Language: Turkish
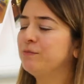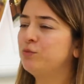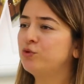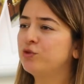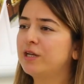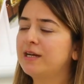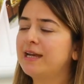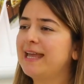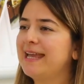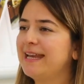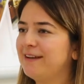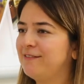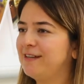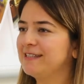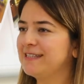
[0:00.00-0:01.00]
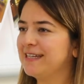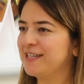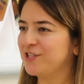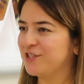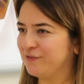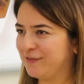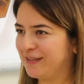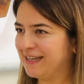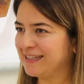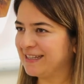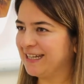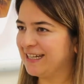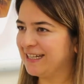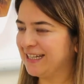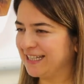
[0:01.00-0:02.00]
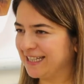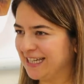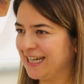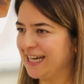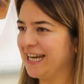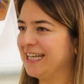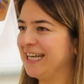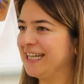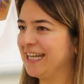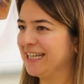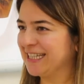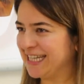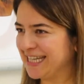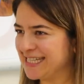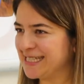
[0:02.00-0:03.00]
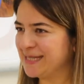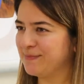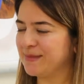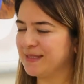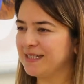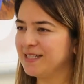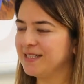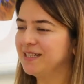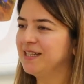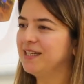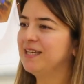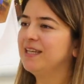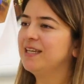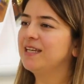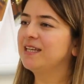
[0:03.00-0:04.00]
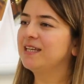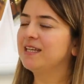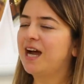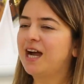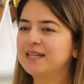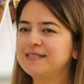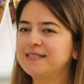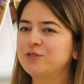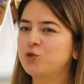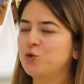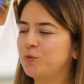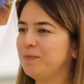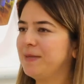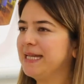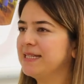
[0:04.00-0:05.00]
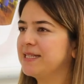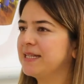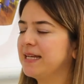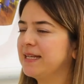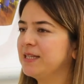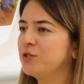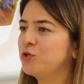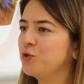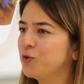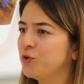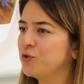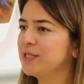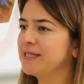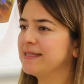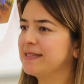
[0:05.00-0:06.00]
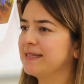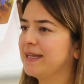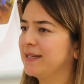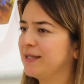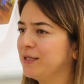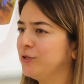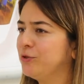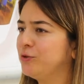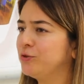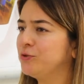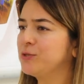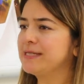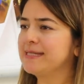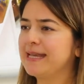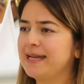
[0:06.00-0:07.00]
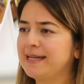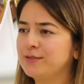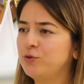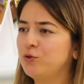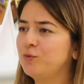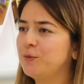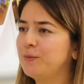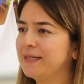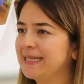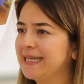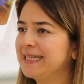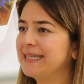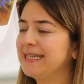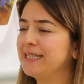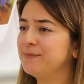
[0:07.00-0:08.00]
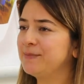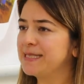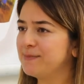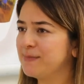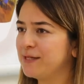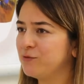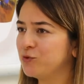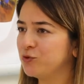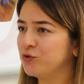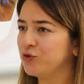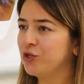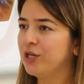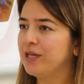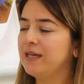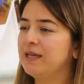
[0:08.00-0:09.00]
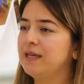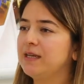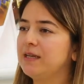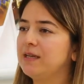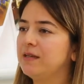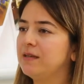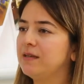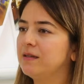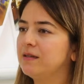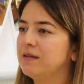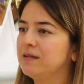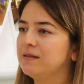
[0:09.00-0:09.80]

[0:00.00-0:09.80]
bunlar en avantajlı fiyatlardan yararlanan kesimdir. Ee, artık çok bilinçlendik, çok öncesinden alıyoruz. Seyahat koruma paketlerimiz mevcut e,